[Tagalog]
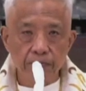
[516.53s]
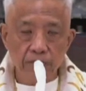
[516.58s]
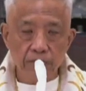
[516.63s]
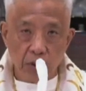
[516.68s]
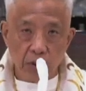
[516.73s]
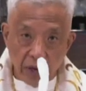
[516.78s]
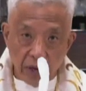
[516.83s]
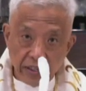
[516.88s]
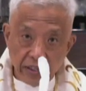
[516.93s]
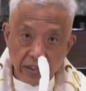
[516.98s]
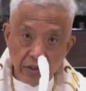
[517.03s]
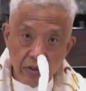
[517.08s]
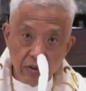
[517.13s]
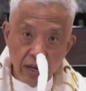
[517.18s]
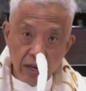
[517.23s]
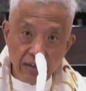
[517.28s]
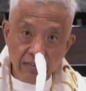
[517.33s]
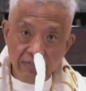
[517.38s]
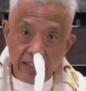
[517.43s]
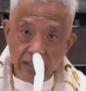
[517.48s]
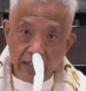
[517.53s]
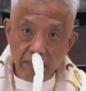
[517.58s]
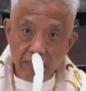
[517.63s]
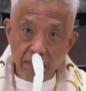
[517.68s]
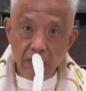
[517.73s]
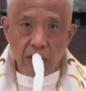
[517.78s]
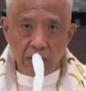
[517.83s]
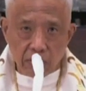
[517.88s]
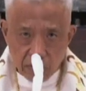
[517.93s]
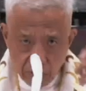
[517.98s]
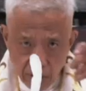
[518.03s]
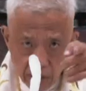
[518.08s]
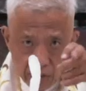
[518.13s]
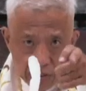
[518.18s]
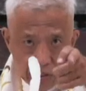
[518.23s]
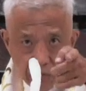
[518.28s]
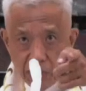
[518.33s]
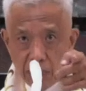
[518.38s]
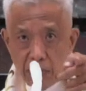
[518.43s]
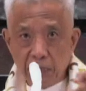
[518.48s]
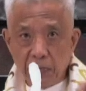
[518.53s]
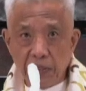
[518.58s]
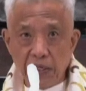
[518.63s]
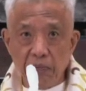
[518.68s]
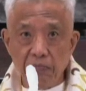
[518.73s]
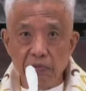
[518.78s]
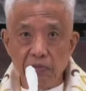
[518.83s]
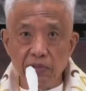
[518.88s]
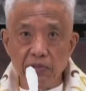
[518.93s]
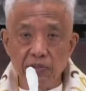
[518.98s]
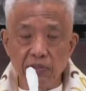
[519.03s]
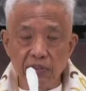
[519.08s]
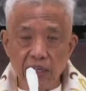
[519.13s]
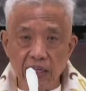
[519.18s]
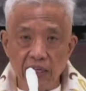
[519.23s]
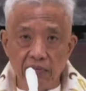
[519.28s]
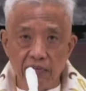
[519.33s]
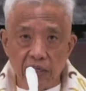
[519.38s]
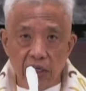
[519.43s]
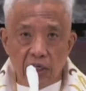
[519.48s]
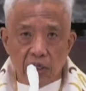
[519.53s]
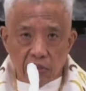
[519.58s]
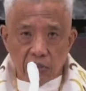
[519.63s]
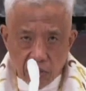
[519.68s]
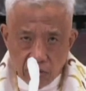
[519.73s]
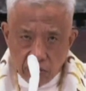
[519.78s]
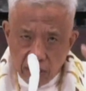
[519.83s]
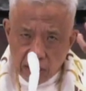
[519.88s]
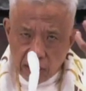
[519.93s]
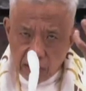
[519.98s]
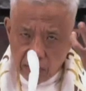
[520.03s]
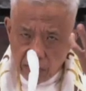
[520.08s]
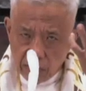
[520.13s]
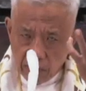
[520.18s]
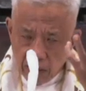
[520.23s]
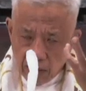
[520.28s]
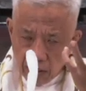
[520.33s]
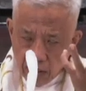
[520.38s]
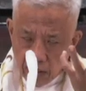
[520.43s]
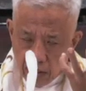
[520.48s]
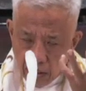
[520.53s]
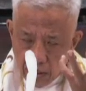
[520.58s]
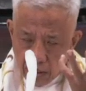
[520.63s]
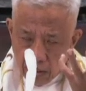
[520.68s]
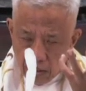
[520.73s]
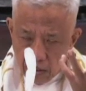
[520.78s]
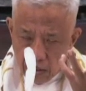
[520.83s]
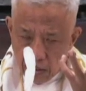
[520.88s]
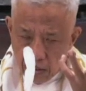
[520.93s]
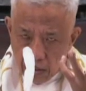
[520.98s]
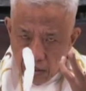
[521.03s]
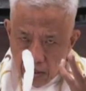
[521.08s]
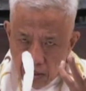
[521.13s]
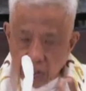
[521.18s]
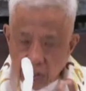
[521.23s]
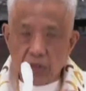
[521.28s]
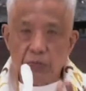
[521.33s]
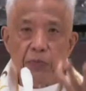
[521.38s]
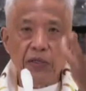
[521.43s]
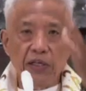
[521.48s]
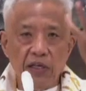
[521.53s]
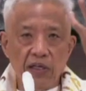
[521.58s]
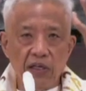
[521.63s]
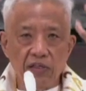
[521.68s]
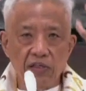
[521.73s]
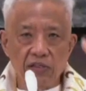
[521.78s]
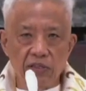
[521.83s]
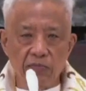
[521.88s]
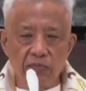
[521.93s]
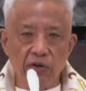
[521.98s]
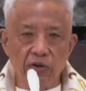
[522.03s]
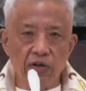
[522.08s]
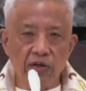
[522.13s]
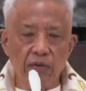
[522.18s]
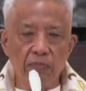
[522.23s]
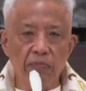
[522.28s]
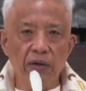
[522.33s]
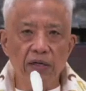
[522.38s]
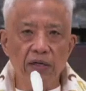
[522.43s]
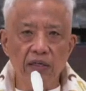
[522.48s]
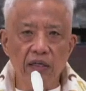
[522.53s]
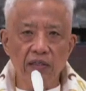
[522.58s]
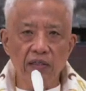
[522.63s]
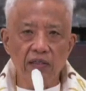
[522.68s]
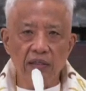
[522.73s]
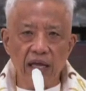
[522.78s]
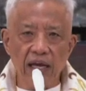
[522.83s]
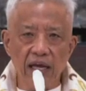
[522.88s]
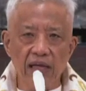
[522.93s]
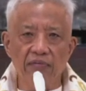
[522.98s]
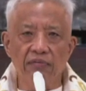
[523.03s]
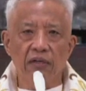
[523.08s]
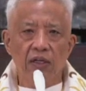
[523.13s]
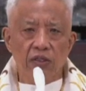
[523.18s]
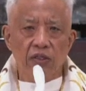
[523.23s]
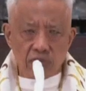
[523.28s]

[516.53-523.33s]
Why do you love Him? So that you will become yourself. So that you will experience a more abundant life.